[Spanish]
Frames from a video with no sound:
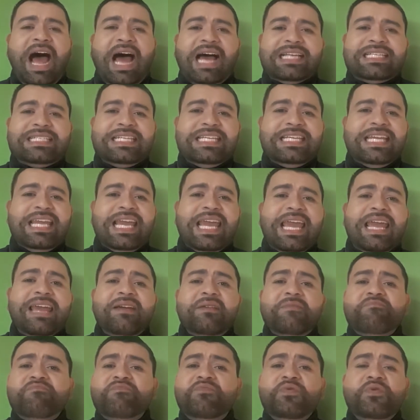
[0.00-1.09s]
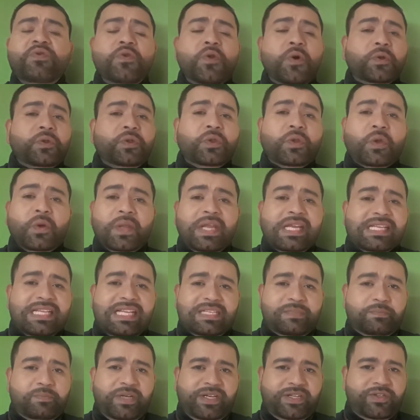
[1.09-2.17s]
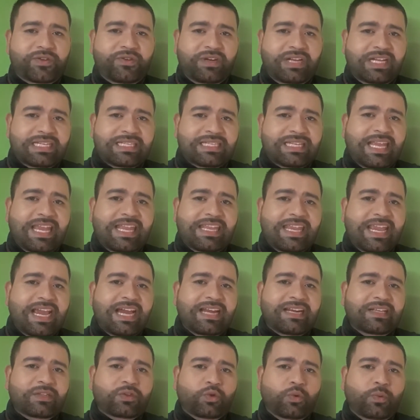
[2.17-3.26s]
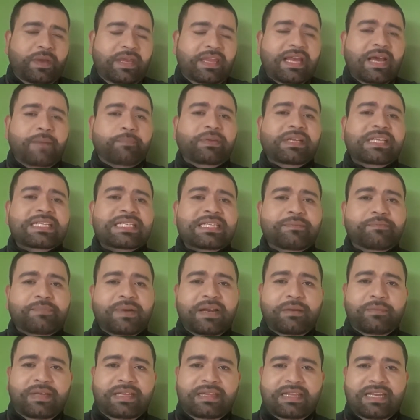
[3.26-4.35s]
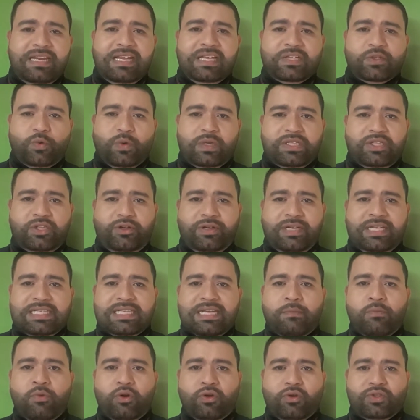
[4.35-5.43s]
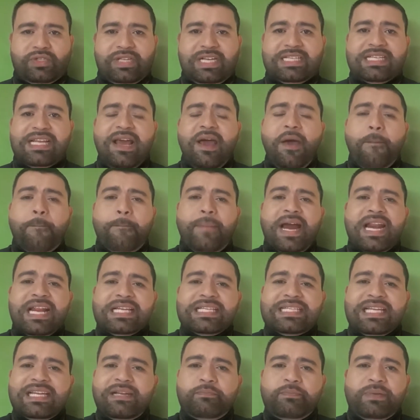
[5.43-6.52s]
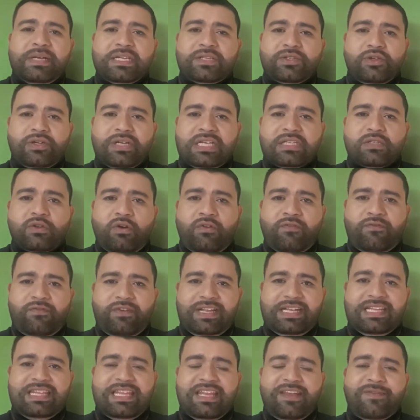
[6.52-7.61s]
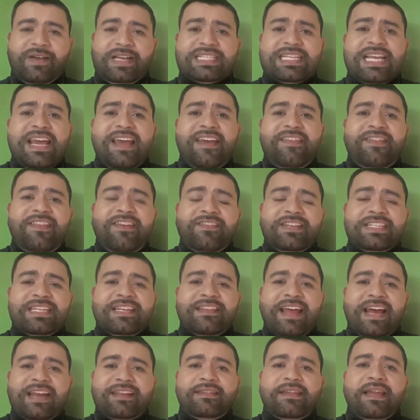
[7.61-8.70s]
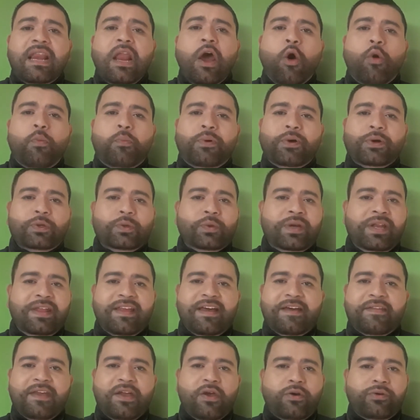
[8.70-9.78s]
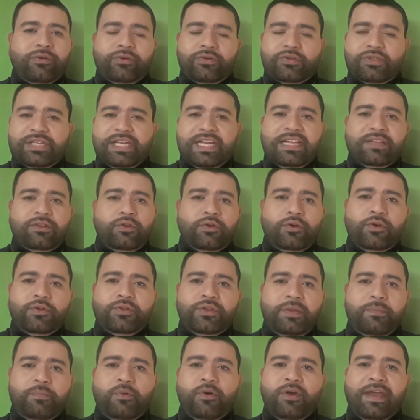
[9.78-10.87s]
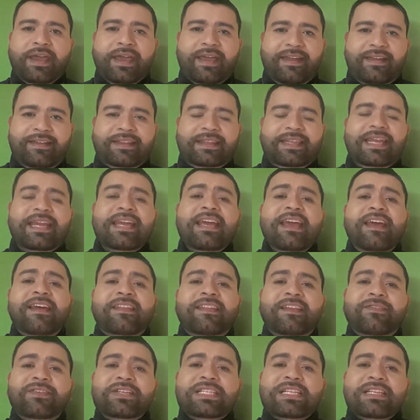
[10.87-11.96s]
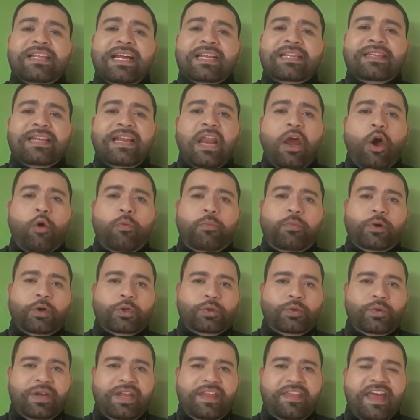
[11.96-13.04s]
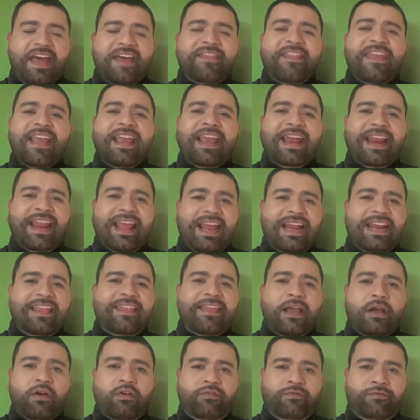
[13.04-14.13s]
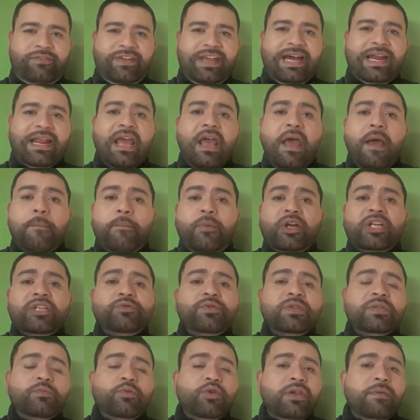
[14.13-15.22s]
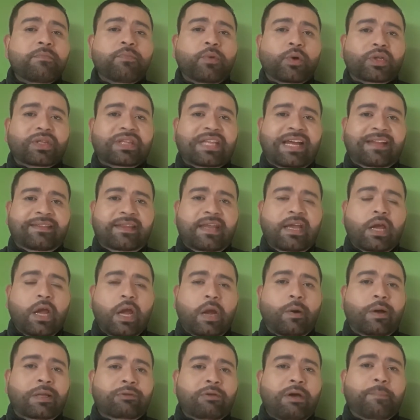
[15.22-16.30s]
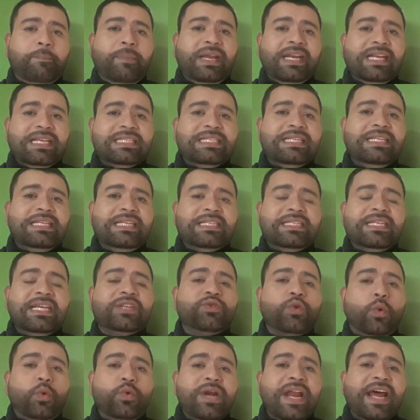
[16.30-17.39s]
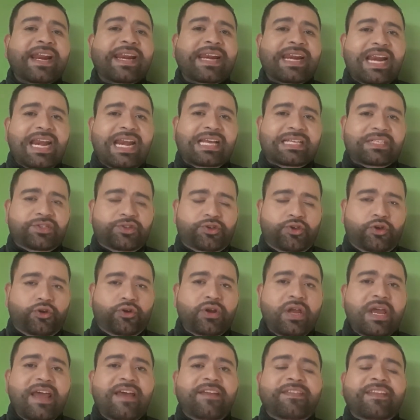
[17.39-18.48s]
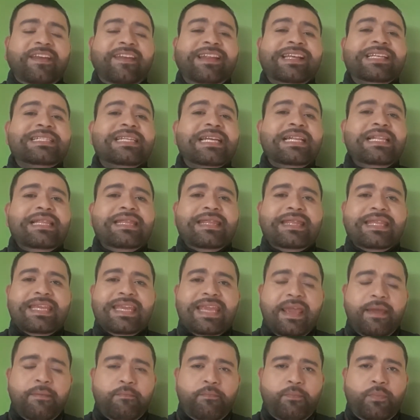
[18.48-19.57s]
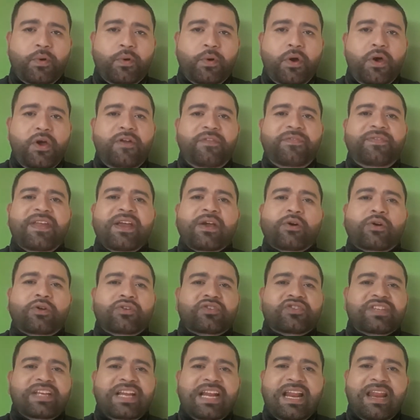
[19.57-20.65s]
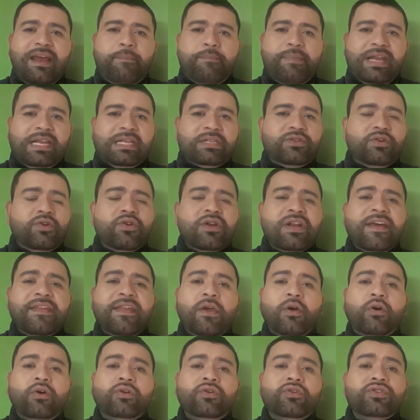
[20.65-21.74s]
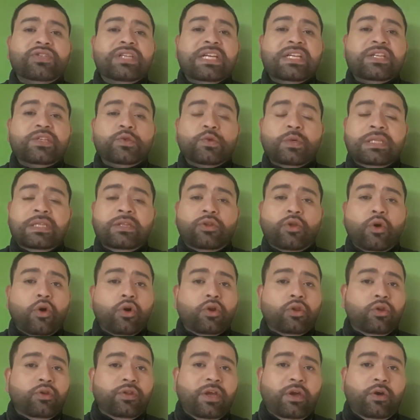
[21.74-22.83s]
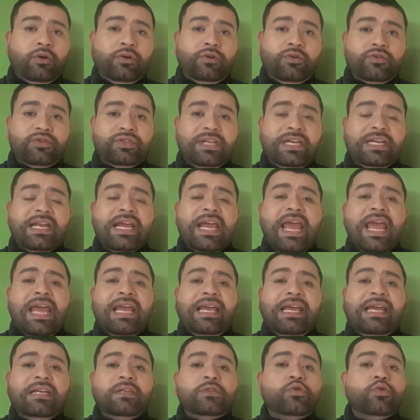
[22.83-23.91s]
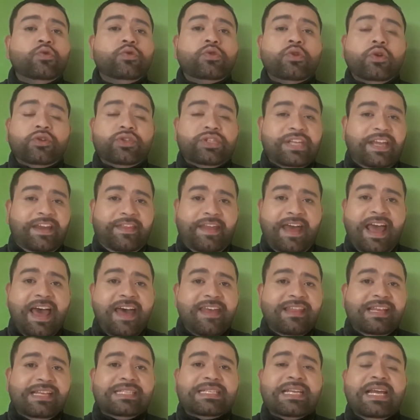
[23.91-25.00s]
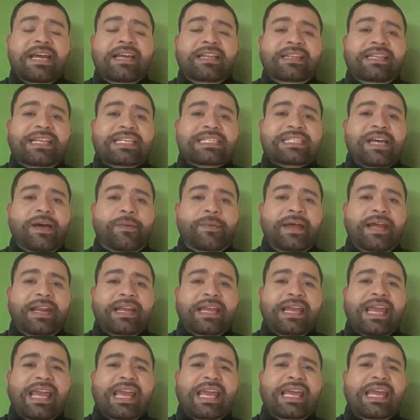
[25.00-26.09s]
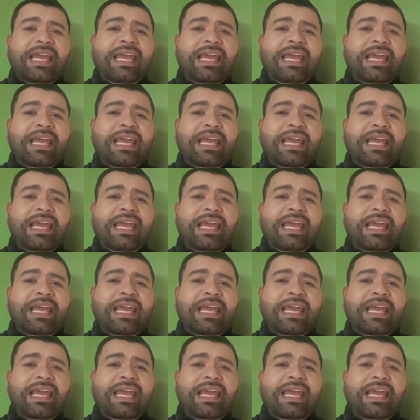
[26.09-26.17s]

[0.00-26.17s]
así que no todas las personas que llegan a tu vida, principalmente en las cuestiones amorosas, van a ser personas conflictivas. Debes de darte la oportunidad de conocer a todo tipo de gente, debes de darte la oportunidad de creer y de confiar. Por eso es muy importante que cuando apenas inicias una relación, te des el tiempo de conocer a la persona, de conocer su entorno, de conocer eh, sus sociedades, de saber